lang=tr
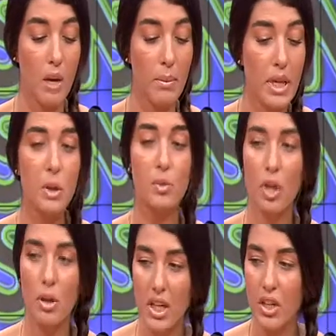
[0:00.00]
Benim
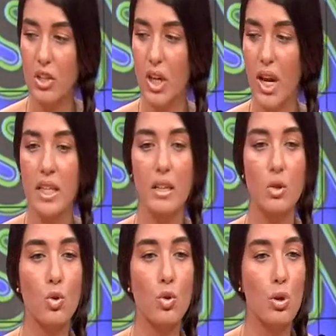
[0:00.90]
yapacağım tek şey elinde
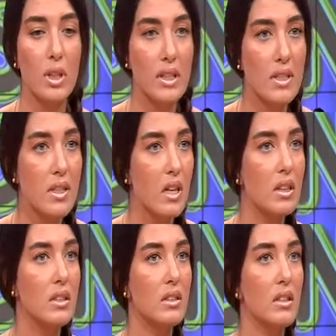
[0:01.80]
gücü olan
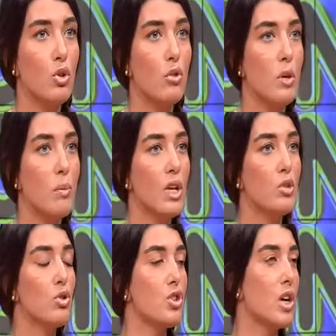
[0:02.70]
insanların diliyorum ki bir
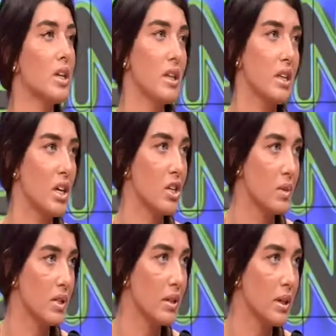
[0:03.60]
an önce harekete geçmesi.